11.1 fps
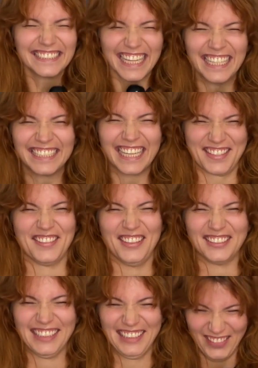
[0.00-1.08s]
ele tá de
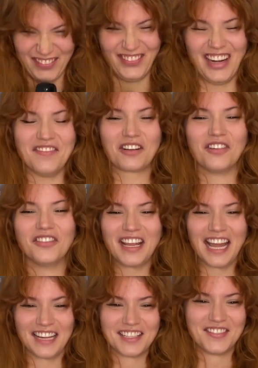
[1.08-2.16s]
volta para me
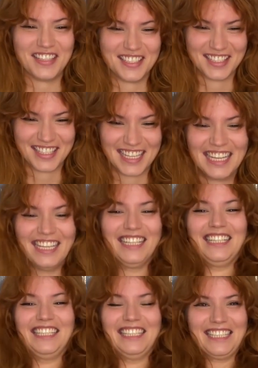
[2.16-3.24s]
acompanhar nos vídeos.
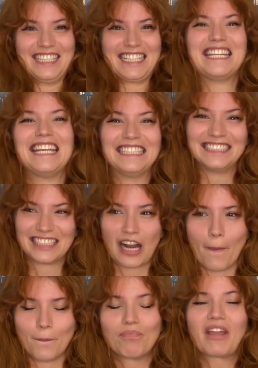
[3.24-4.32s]
Sim,
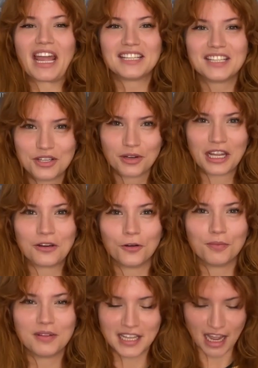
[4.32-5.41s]
quem assistiu
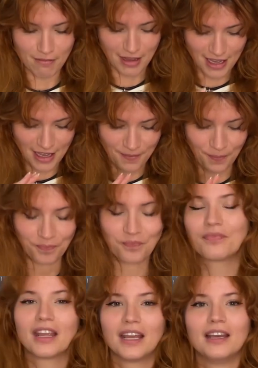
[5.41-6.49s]
Kenobi sabe que
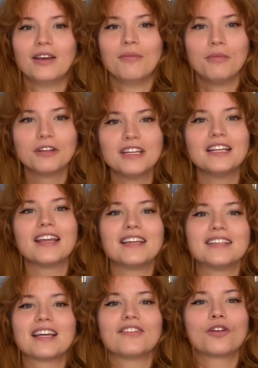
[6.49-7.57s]
meu neném
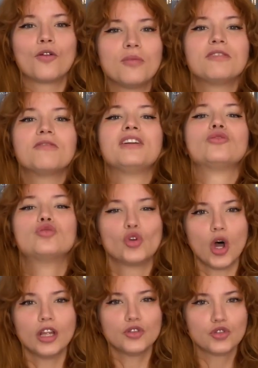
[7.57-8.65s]
estava comigo em
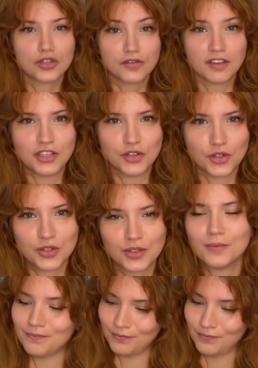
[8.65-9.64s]
todos os vídeos,